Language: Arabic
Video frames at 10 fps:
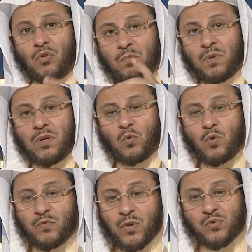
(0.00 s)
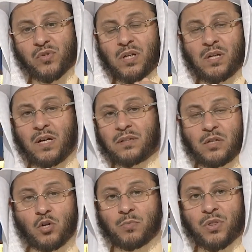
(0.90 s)
ثم يقوم فيصلي عن
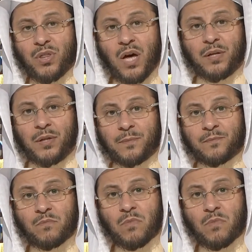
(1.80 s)
اليوم الثاني